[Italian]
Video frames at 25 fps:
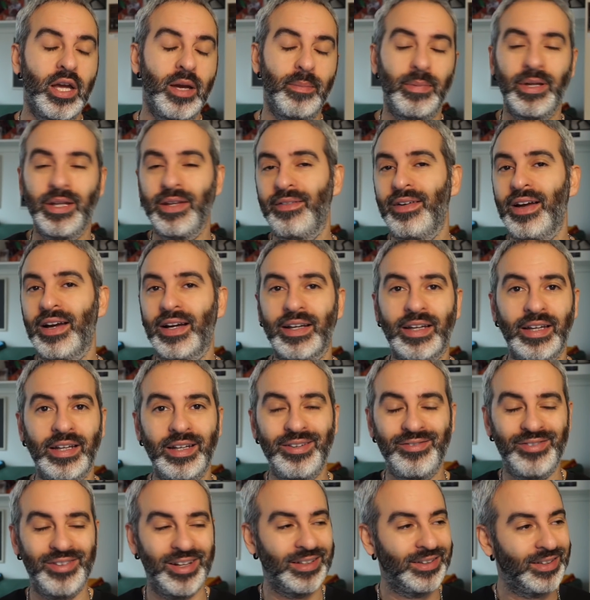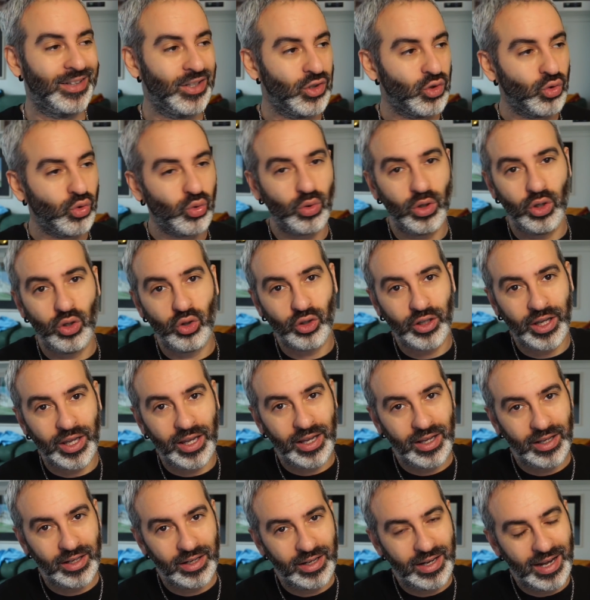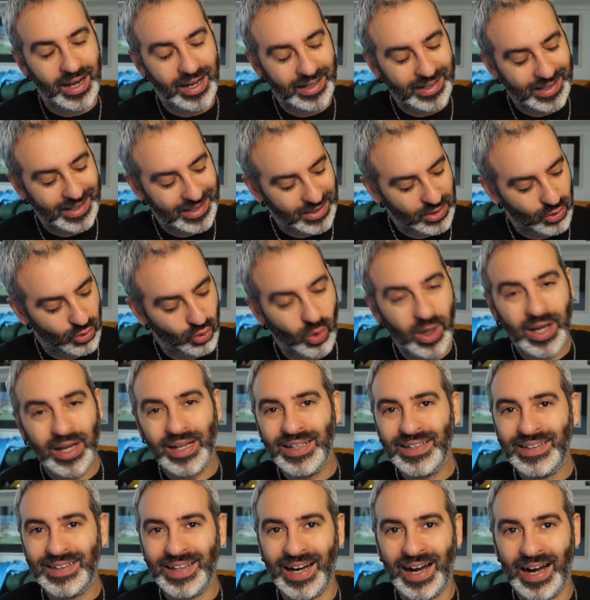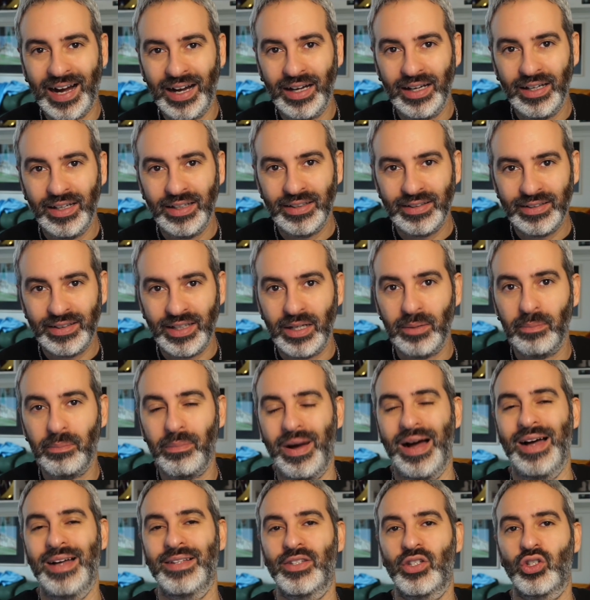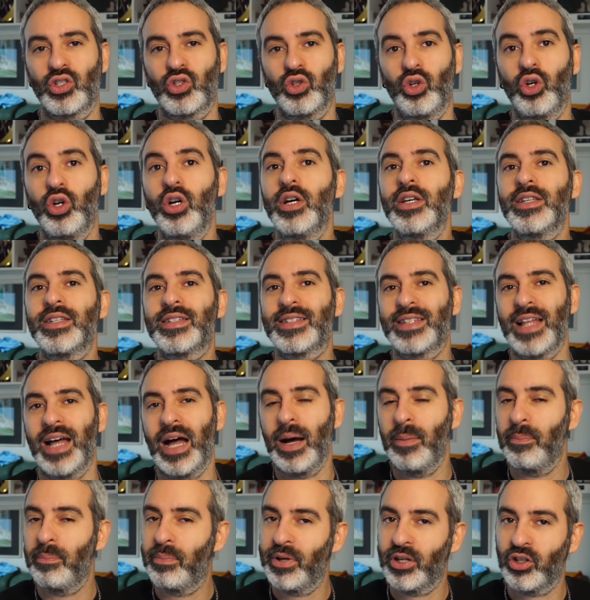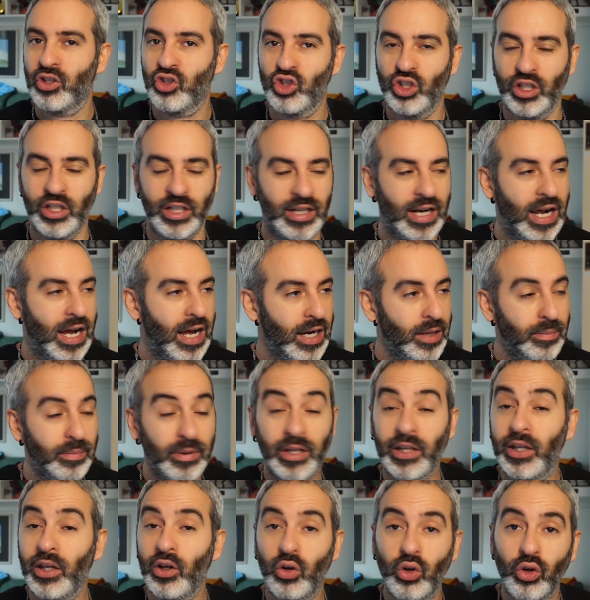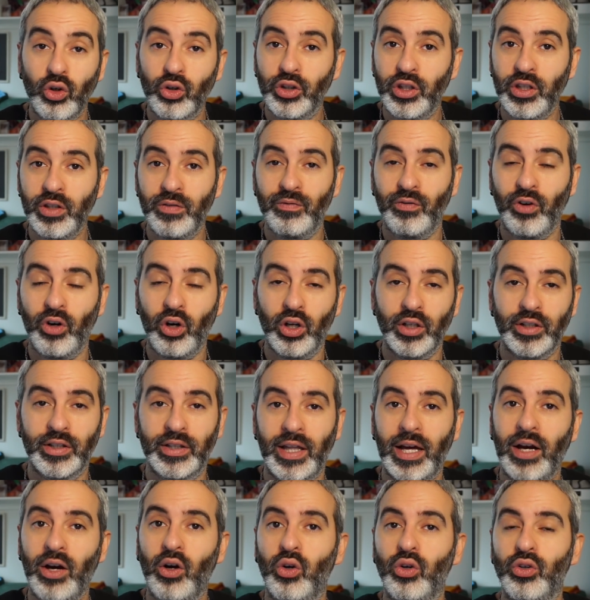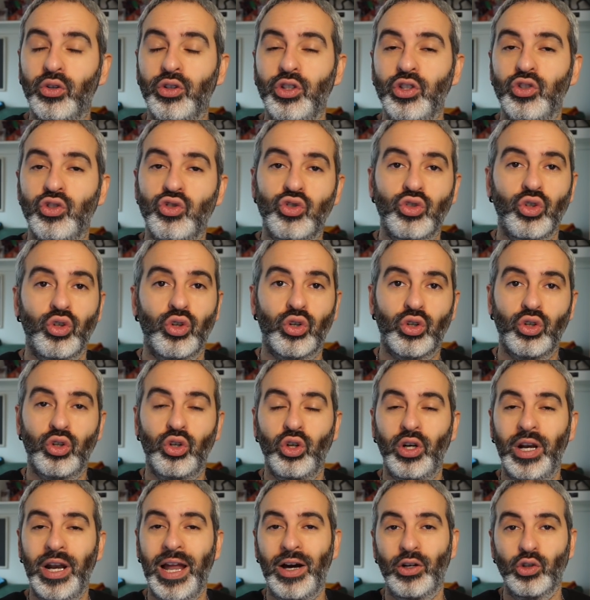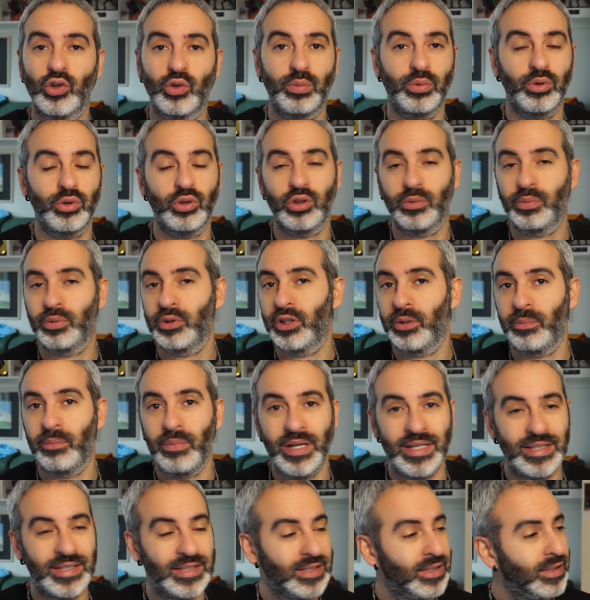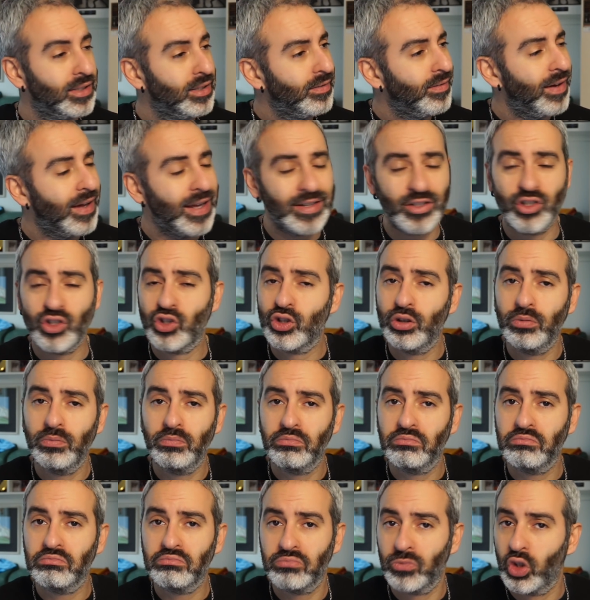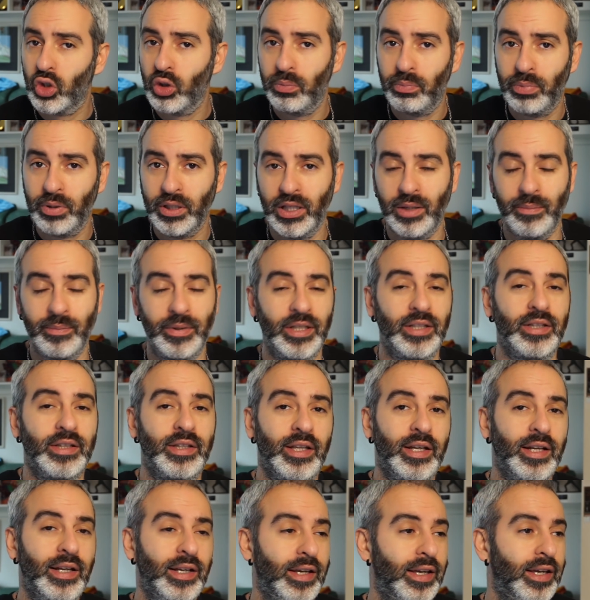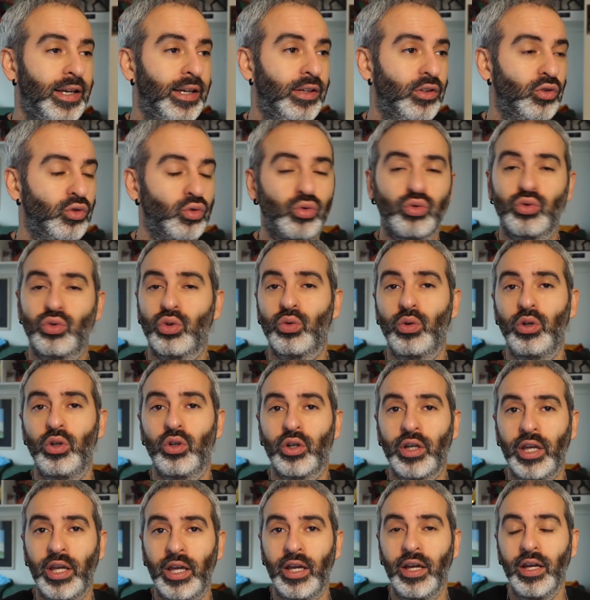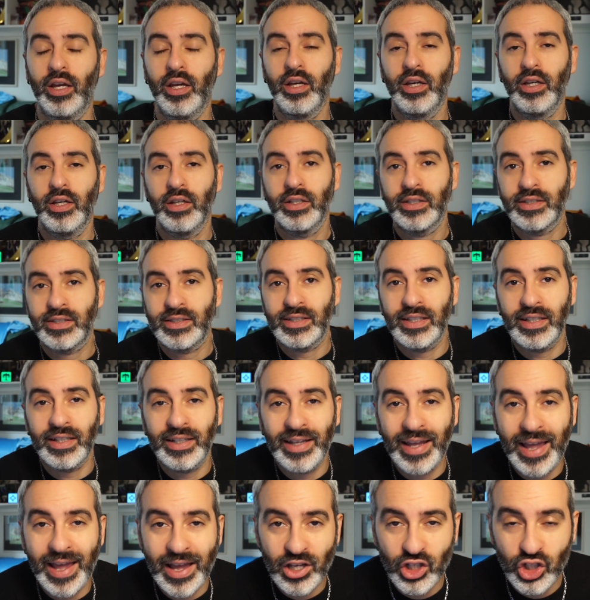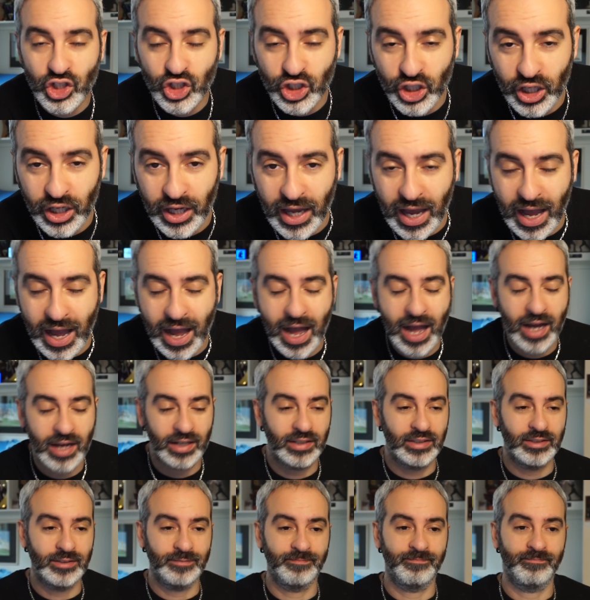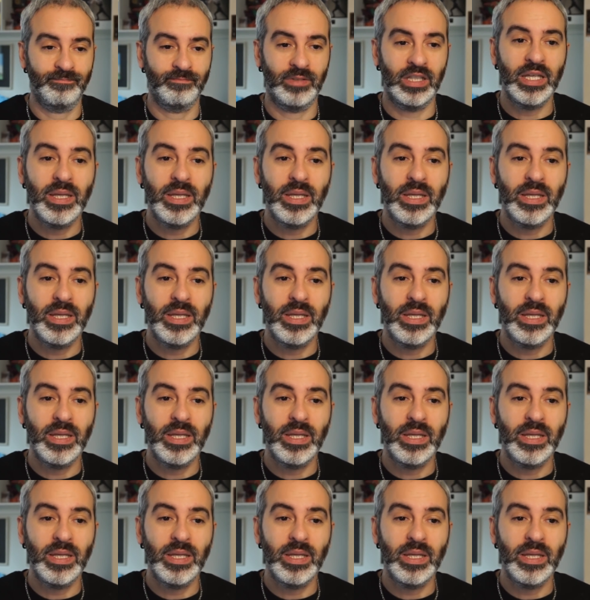ma deve anche riflettere su quello che la casualità del mazzo sta per generare, perché ogni volta, ogni giorno l'output potrebbe essere diverso completamente e tutto quello che si riesce a um,